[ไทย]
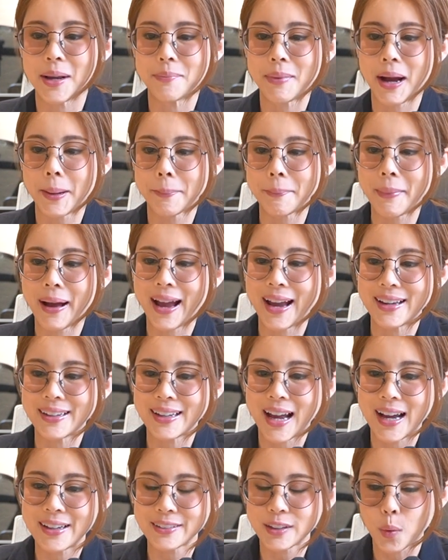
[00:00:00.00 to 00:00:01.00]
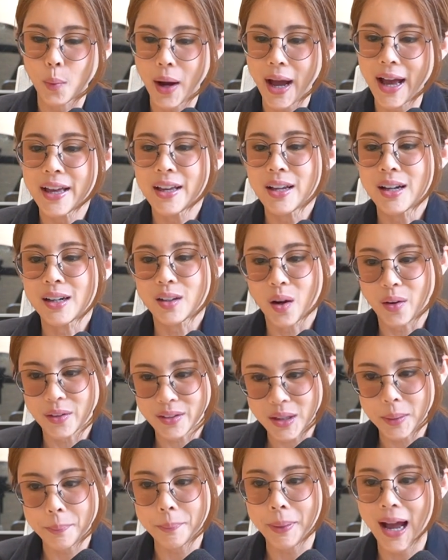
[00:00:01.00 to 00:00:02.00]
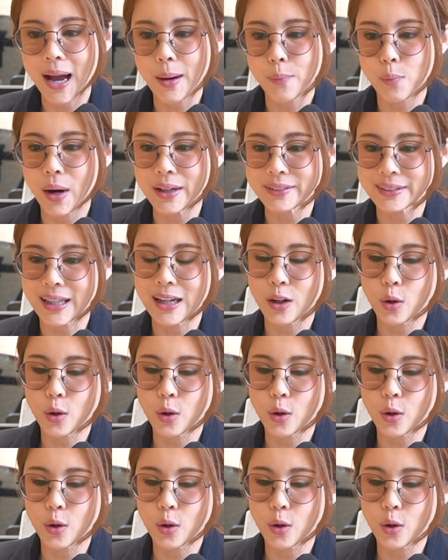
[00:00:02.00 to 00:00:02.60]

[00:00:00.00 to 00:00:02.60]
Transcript: มากมายนะคะ แต่ว่าลองนึกภาพว่าถ้า